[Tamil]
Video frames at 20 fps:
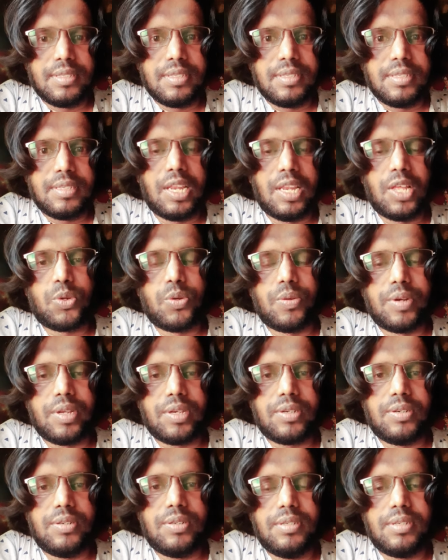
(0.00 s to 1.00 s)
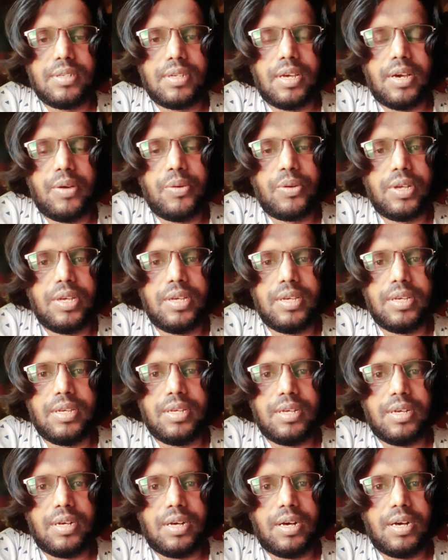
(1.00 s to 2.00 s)
எல்லோருக்கும் வணக்கம் நான் உங்கள்
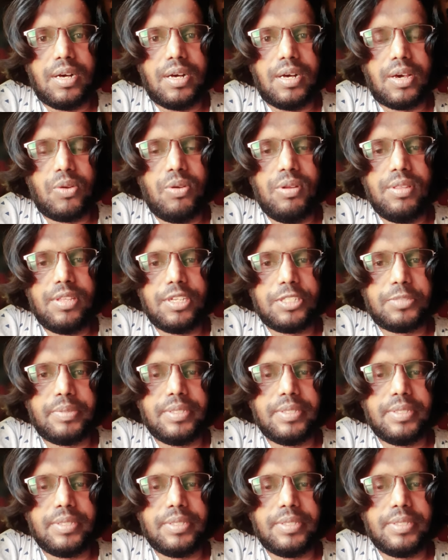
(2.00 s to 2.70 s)
அருள்தாஸ்